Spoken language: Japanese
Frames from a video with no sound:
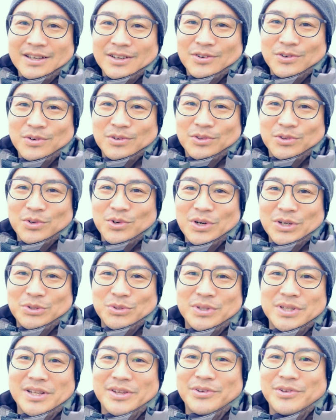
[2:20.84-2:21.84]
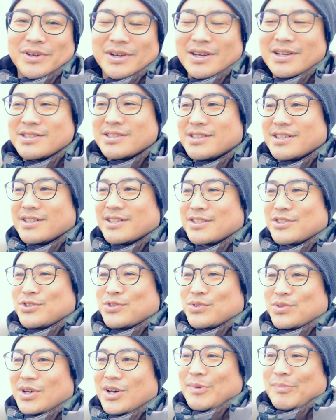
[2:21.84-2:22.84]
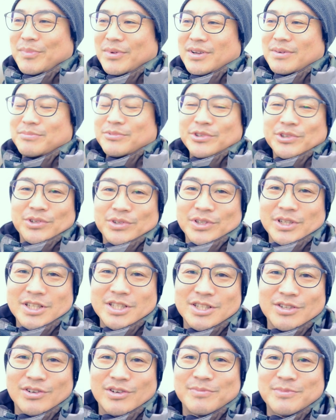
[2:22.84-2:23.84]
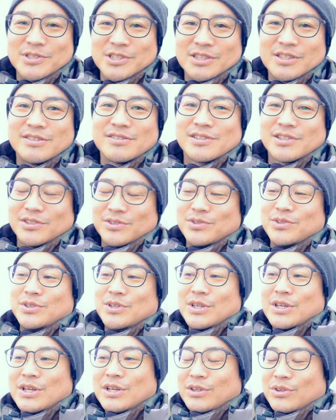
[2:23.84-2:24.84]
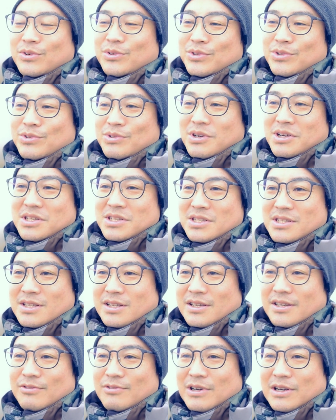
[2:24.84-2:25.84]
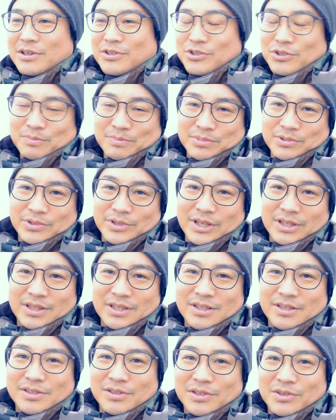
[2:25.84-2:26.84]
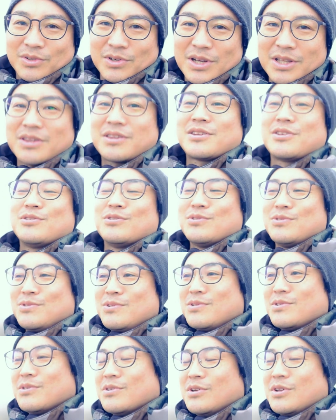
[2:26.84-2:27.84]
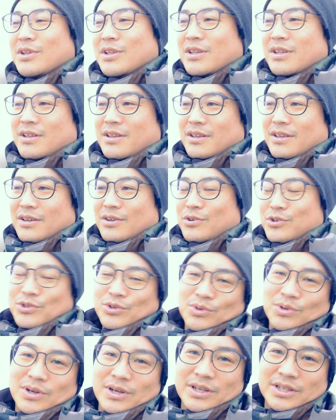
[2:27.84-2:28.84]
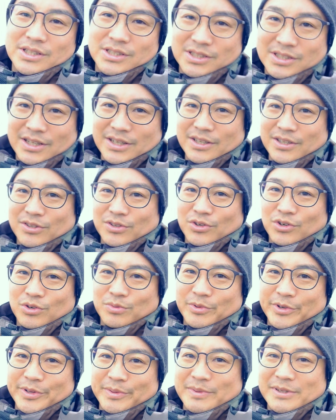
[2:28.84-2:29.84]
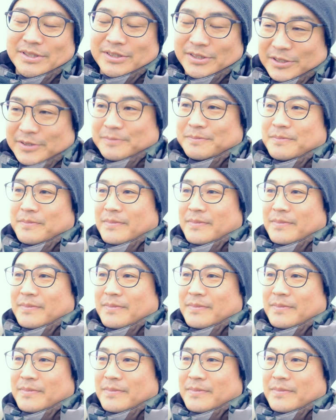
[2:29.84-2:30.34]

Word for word: こう動画撮ってたような感じなんで、中途半端な Vlog になっちゃうかもしれないんですけど、どういう感じでワークショップをやっているのかっていうのを、ご紹介したいと思います。